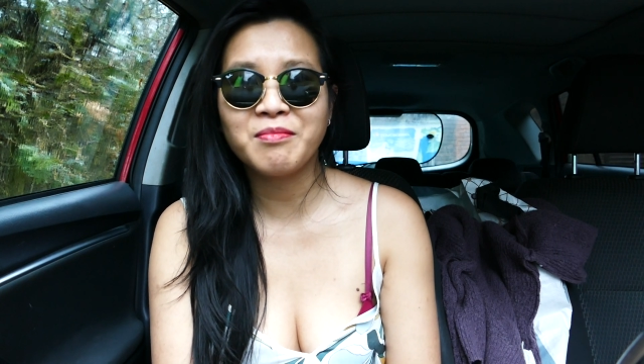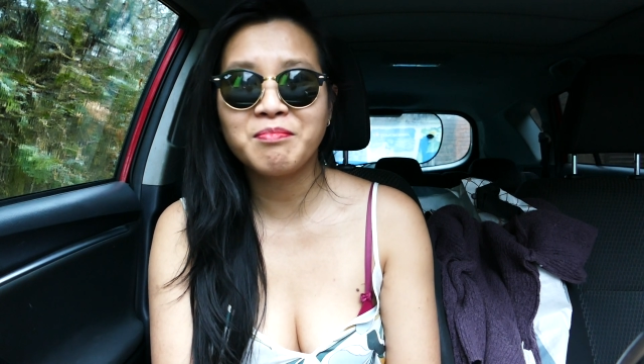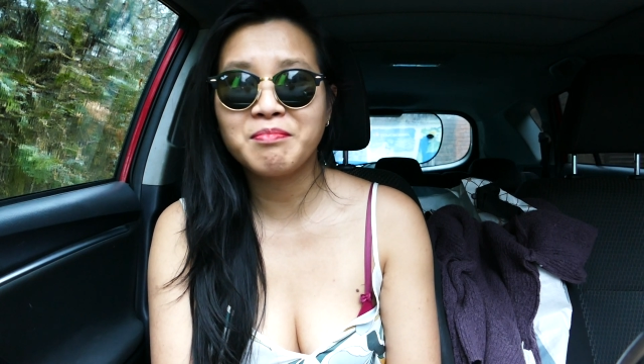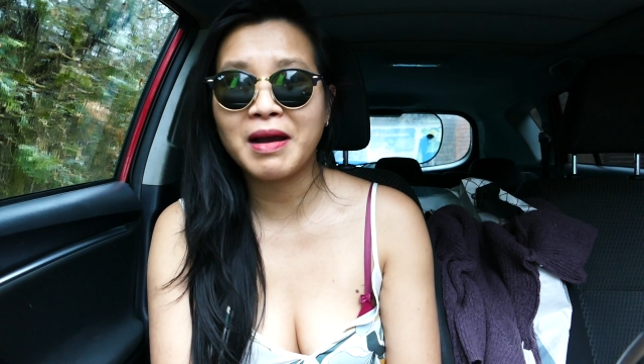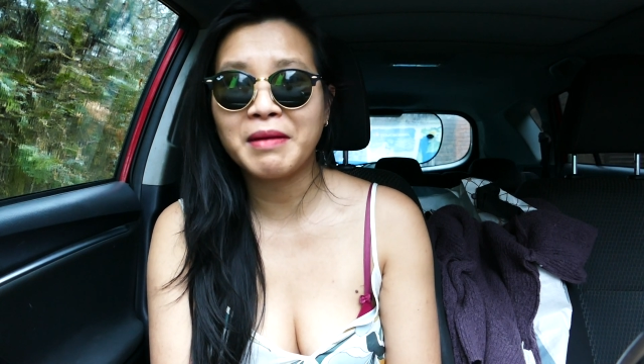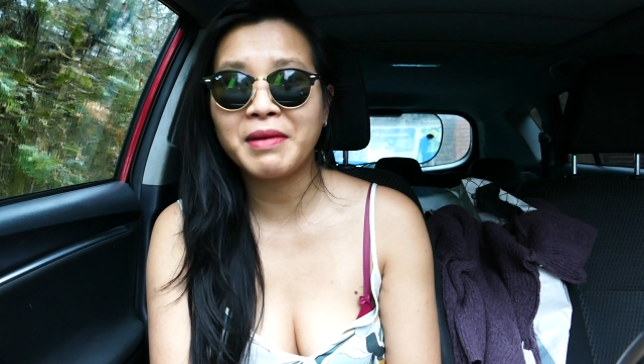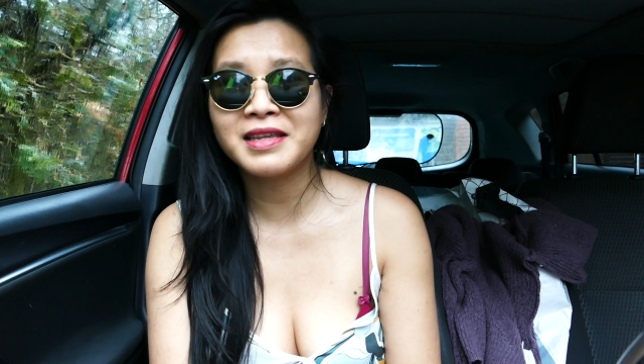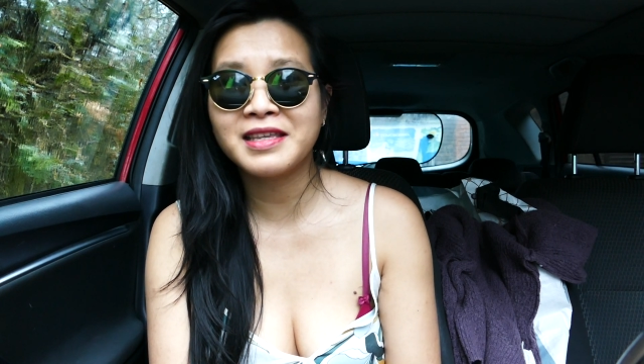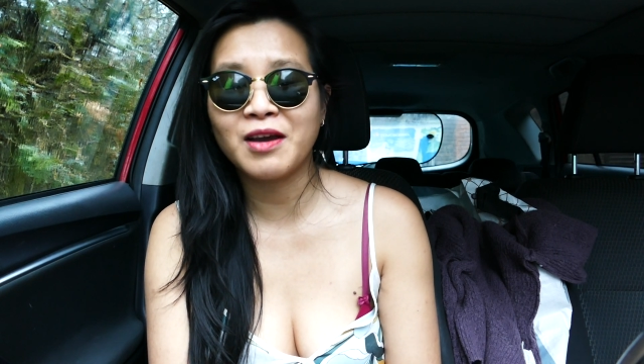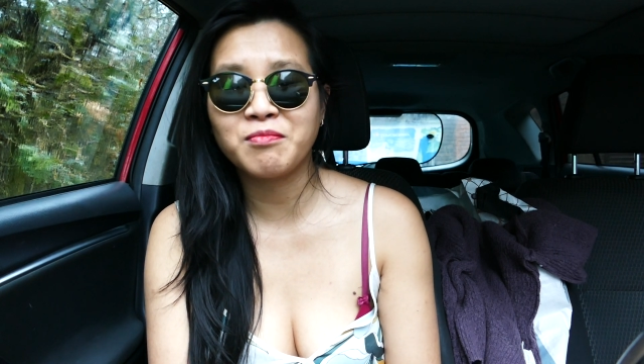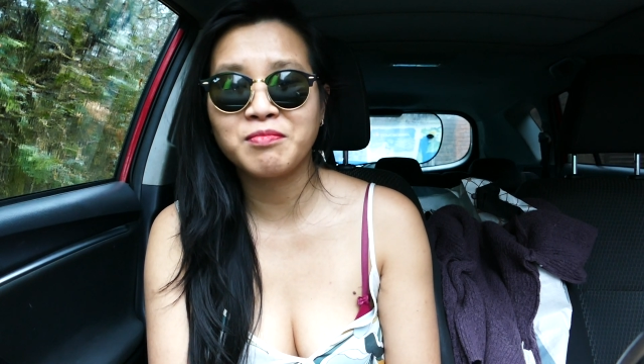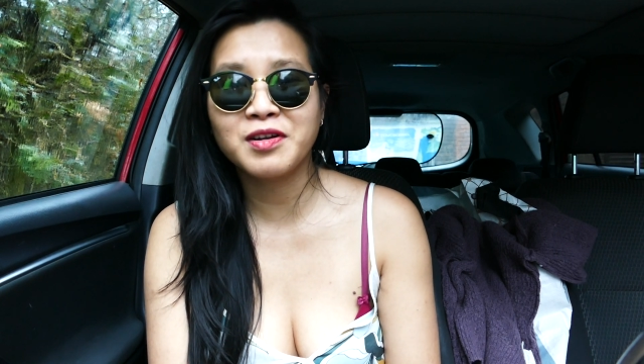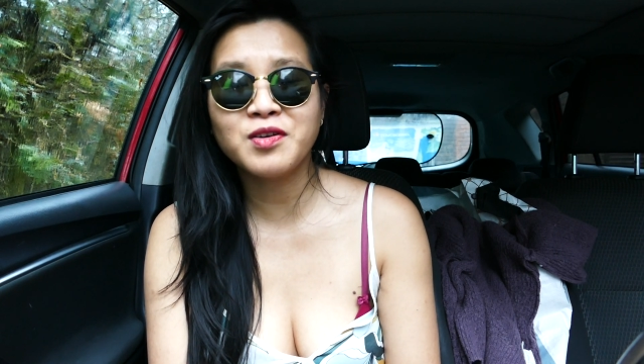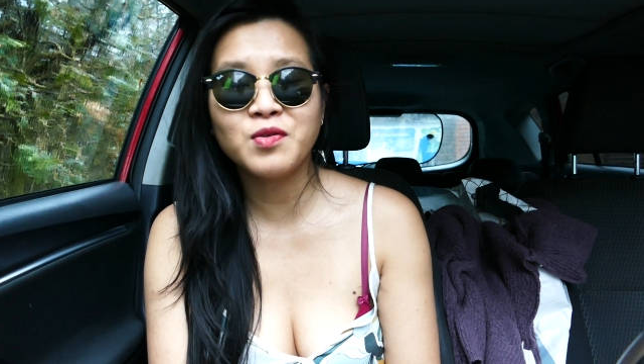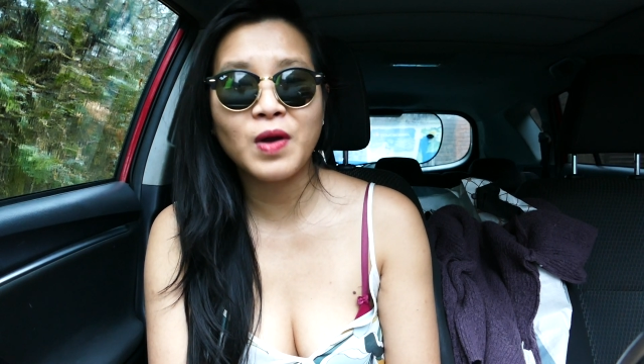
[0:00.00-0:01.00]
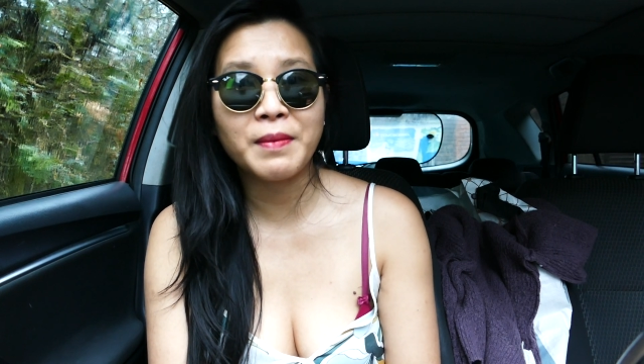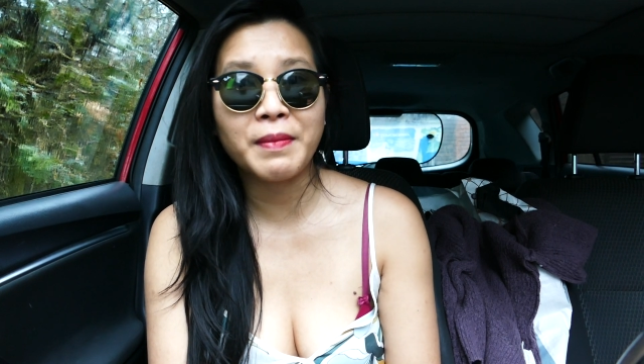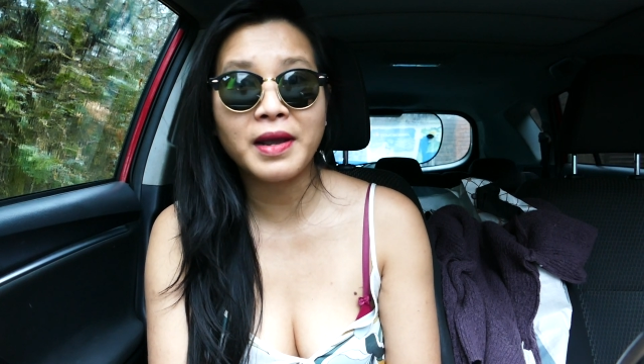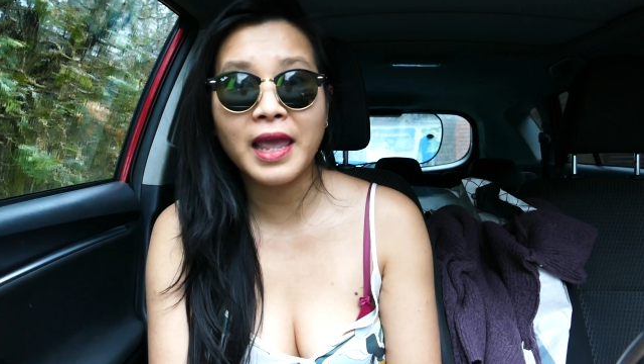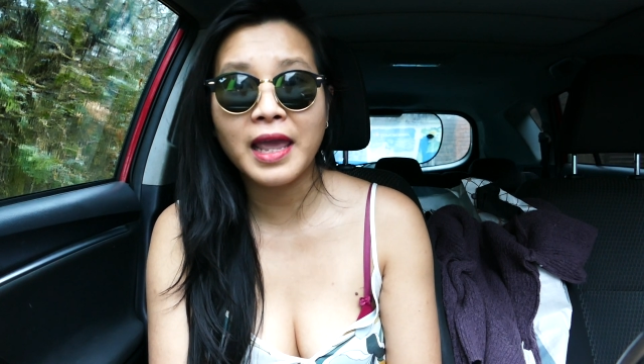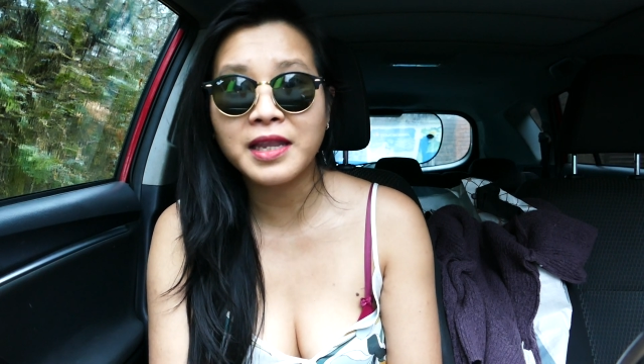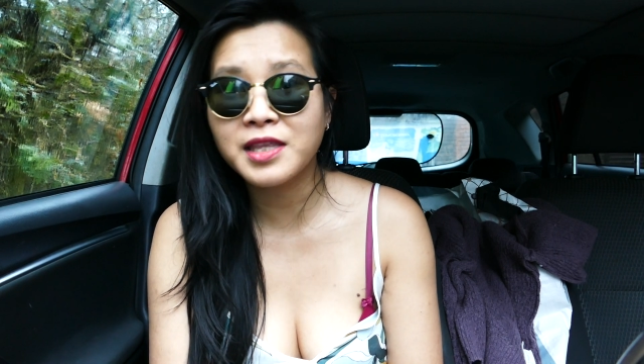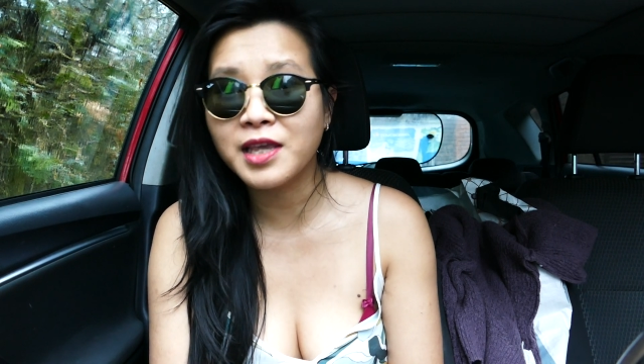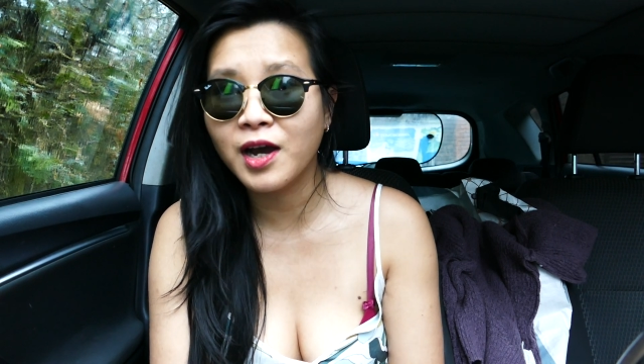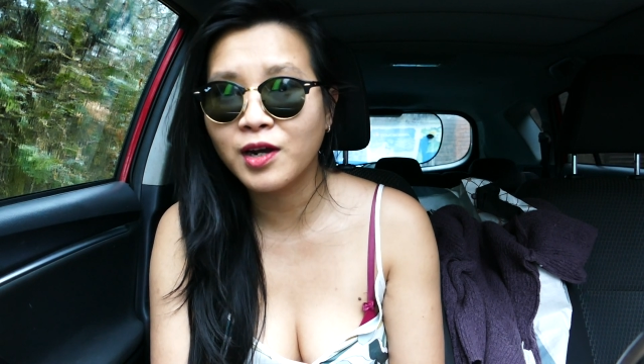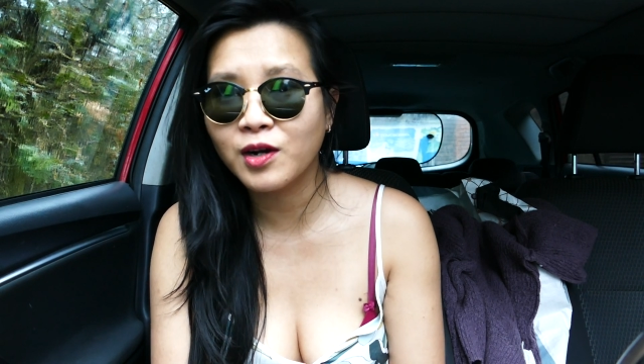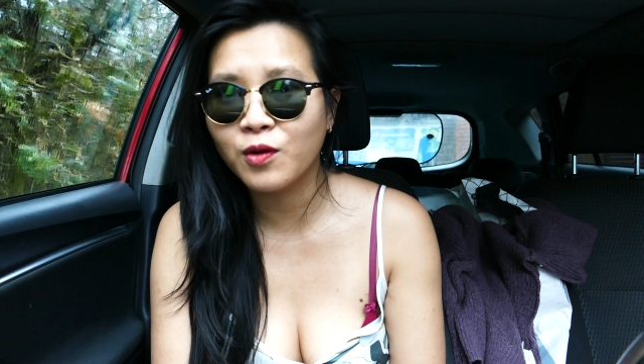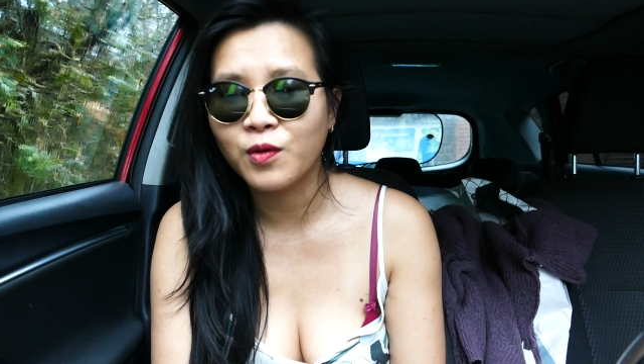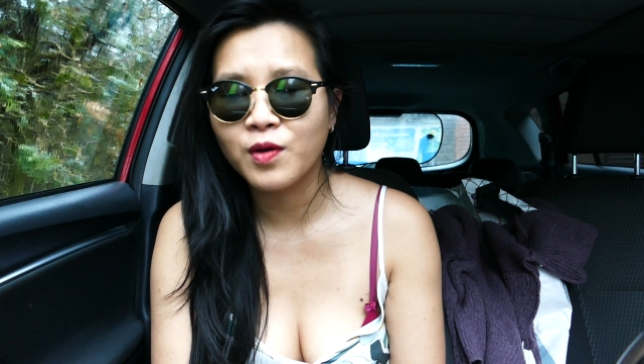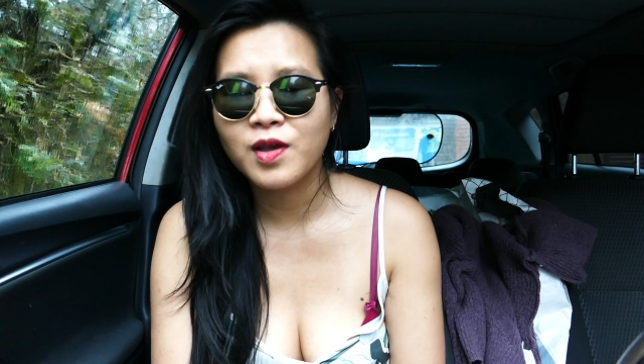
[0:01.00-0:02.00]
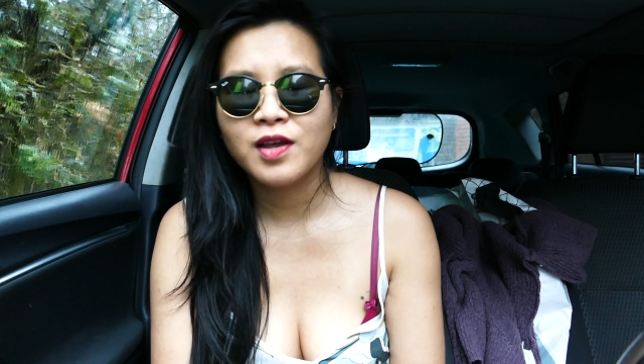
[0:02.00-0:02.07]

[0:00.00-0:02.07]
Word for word: bà má chồng đứng ngoài bà nghe hết trơn luôn.